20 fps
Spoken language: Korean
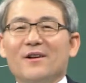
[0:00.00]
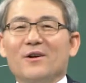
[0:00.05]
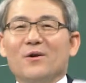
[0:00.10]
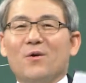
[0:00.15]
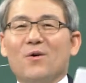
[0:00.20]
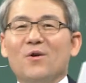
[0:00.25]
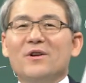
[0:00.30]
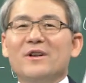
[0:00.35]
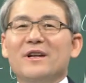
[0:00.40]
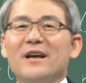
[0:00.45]

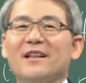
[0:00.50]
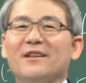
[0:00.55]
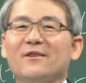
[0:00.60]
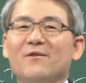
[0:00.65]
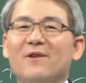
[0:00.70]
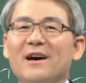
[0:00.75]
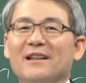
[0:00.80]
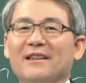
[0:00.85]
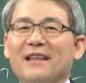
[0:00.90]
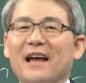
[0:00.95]

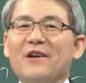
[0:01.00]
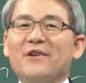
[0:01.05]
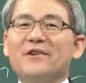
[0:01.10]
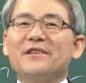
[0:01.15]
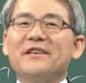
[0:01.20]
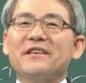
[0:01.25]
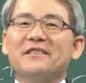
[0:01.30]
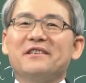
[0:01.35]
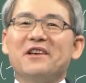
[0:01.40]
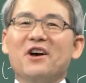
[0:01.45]
골리앗과
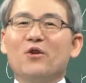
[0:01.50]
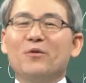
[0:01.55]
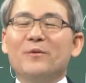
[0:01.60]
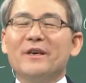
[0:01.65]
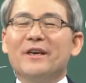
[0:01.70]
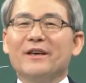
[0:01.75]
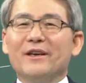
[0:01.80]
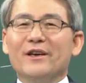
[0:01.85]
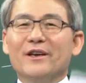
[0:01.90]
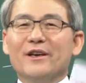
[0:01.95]
다윗의
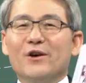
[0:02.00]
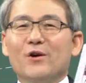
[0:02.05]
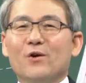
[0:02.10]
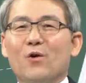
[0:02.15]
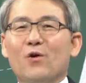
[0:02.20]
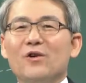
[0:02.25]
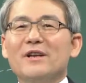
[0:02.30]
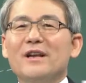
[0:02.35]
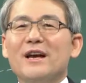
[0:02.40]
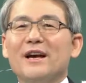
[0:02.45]
싸움이
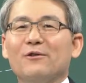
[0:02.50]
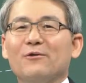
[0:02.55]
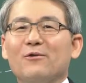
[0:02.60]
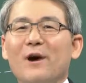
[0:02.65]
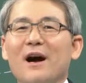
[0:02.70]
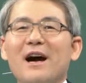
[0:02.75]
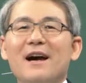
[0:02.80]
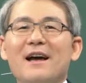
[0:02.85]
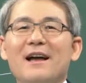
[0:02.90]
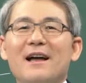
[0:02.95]

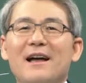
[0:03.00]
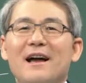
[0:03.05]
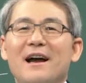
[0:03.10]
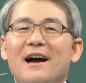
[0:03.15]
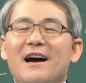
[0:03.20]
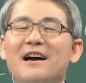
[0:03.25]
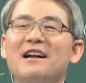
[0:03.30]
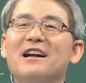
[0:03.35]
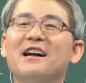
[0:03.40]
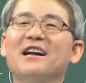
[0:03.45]
골리앗과
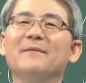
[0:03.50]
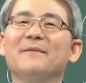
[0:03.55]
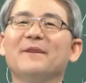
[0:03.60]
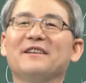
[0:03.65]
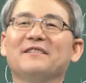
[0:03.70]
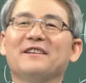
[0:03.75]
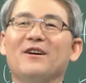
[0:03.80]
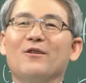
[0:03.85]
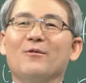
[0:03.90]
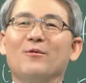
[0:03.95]

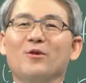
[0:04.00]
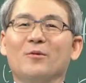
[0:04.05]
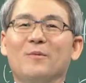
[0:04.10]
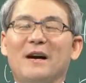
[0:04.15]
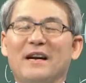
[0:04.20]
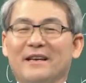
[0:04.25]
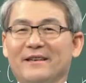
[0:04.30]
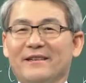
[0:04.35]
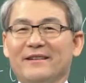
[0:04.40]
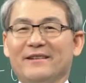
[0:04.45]
하나님의 싸움으로
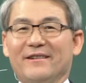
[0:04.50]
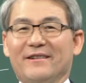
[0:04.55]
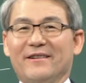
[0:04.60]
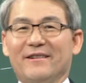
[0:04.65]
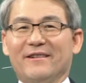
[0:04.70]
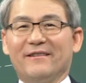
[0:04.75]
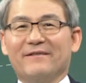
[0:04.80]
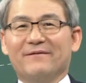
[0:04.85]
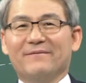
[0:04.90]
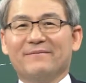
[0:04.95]
바뀌는
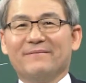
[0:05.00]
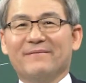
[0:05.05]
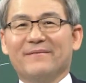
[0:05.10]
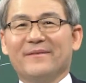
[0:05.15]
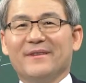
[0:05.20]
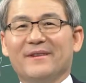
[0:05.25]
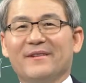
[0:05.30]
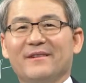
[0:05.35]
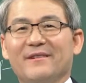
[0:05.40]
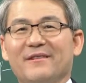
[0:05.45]
거예요.
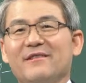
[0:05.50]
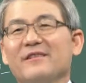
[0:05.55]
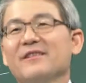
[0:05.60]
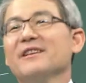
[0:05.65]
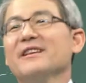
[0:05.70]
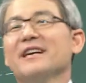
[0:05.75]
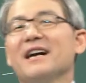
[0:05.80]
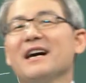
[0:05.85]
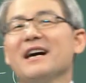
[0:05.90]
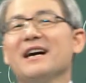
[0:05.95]

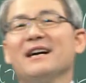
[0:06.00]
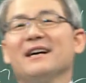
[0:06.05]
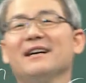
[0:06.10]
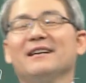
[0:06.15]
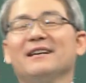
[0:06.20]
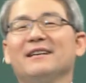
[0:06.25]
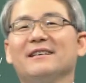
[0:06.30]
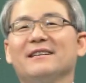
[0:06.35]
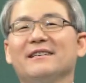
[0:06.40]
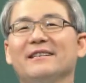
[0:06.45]
그러니까
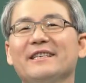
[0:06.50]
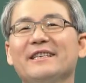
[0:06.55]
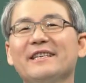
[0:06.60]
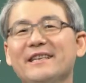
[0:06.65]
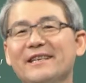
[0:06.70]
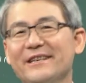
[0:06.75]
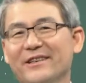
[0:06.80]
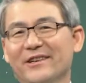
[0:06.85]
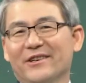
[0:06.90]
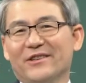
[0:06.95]

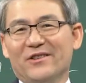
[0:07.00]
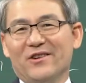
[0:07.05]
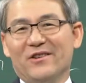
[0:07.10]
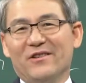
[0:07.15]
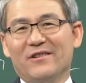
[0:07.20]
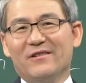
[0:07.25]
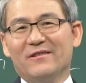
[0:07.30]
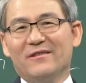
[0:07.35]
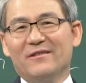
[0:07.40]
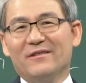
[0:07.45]
이기는 거죠.
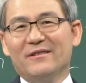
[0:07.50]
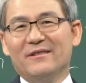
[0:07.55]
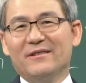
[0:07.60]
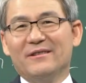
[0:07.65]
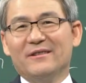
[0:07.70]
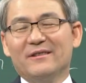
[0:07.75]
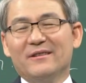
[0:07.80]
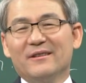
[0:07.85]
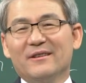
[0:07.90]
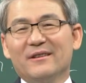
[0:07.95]

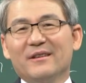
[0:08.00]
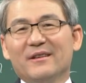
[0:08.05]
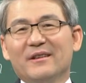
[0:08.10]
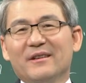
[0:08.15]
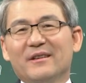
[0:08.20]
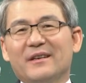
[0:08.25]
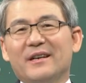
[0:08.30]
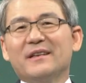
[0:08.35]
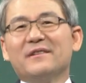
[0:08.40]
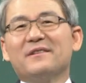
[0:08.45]

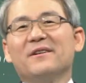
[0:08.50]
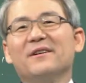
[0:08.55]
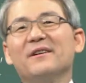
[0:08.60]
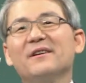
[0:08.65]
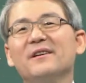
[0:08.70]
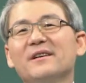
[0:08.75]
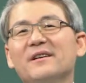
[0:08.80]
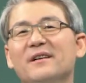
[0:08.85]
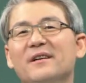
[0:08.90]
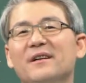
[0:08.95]

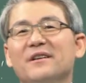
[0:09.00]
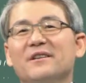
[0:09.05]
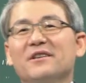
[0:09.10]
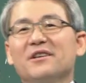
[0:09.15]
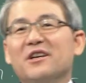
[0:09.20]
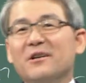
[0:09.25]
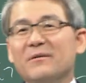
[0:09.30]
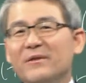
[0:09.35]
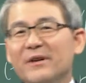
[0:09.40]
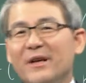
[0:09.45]
그래서
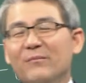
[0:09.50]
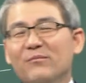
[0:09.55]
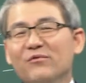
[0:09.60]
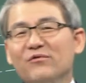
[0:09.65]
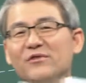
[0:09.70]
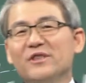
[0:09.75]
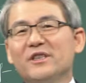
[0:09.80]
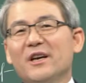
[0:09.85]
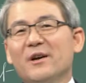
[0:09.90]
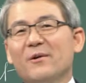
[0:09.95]
여러분의
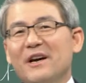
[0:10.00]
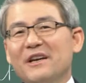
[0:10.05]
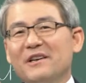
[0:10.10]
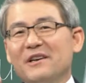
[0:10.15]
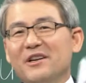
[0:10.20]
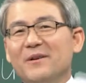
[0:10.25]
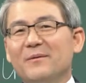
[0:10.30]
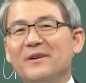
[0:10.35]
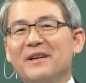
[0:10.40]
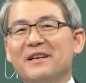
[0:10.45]
문제와
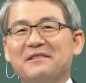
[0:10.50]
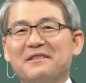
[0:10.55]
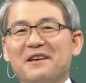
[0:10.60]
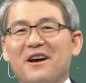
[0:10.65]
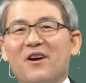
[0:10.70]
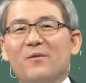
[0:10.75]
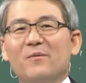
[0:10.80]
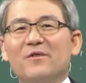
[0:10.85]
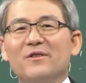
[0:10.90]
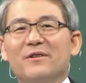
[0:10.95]
여러분의
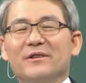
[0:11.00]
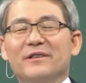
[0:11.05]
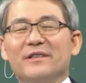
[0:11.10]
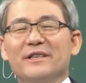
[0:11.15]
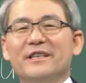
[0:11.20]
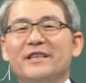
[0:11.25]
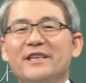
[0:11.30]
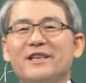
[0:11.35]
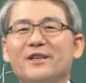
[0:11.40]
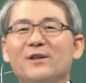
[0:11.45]
싸움을
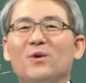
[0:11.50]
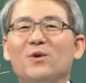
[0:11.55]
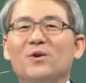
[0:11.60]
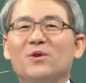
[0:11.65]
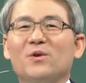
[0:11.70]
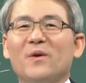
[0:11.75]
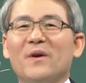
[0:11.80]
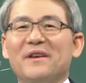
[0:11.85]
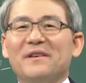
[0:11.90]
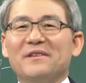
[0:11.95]
이 기도를
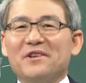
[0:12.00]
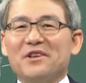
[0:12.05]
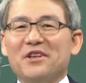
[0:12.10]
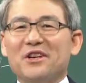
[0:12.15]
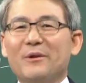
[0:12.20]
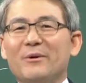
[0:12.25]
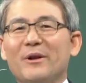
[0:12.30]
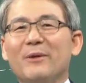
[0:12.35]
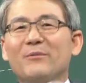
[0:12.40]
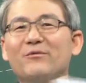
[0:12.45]
통해서
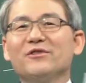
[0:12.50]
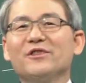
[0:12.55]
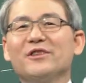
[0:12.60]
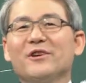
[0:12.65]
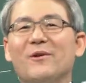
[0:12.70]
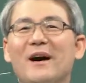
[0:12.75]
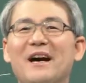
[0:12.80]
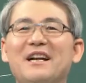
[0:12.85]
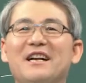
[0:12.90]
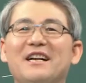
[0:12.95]
여러분의
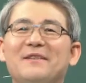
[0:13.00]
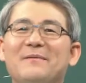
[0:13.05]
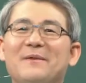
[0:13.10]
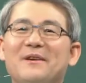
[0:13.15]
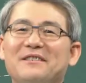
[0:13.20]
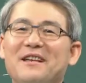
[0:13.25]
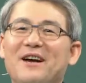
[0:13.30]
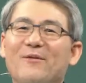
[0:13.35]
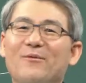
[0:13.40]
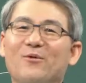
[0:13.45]
문제와 하나님의
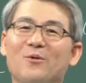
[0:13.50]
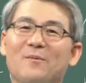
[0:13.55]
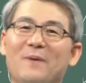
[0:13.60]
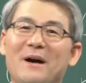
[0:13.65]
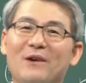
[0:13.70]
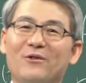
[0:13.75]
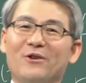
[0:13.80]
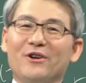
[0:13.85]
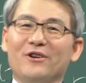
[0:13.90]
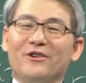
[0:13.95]
싸움으로
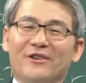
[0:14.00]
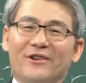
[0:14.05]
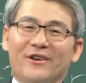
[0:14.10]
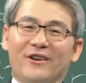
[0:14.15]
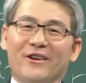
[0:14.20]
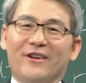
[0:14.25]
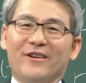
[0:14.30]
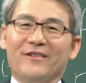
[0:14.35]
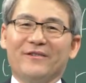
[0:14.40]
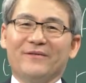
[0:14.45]
바꿔놓는
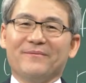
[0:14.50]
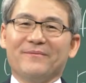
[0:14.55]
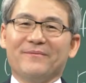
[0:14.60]
거예요.